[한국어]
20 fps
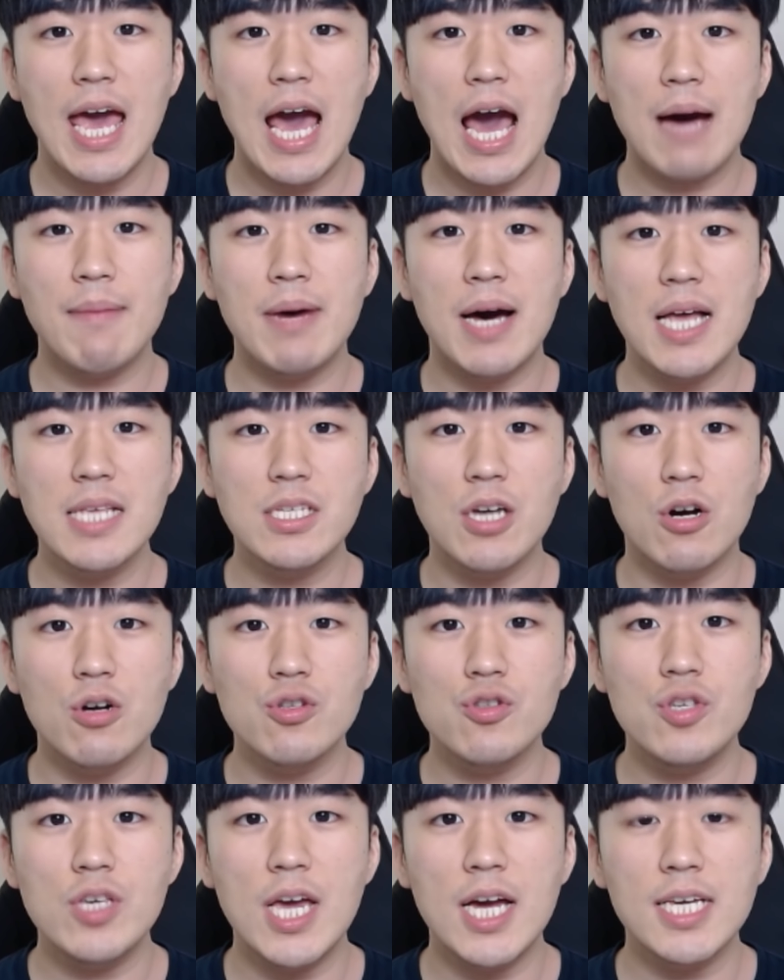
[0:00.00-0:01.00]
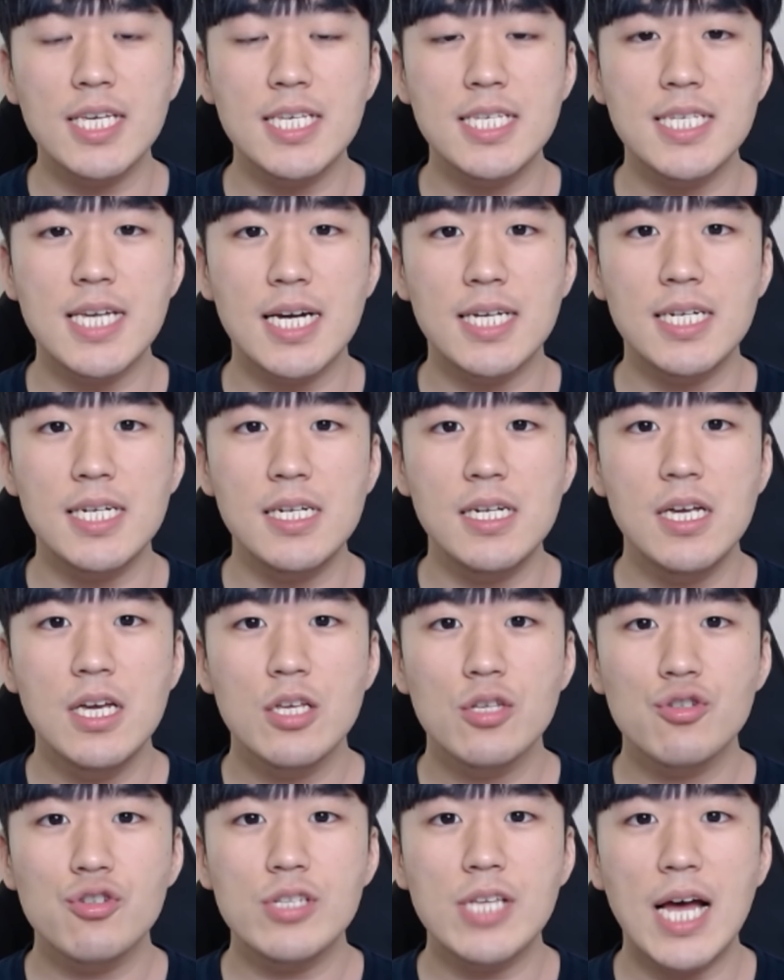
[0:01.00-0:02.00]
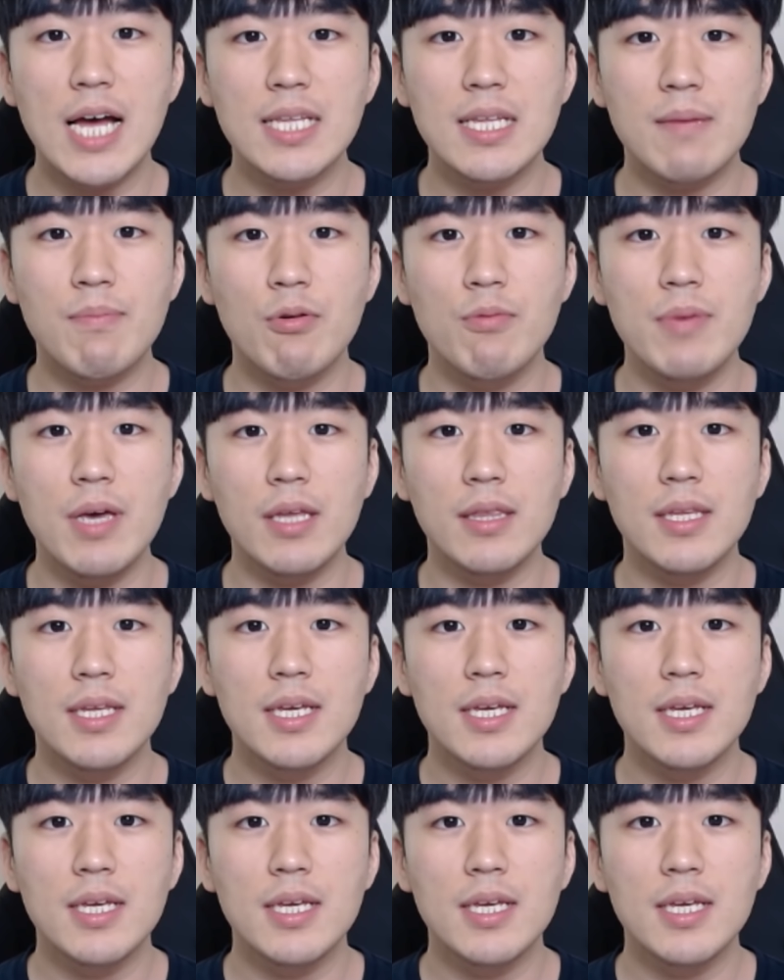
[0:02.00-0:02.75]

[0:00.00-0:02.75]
아마 정수양 기자를 수사하다 보면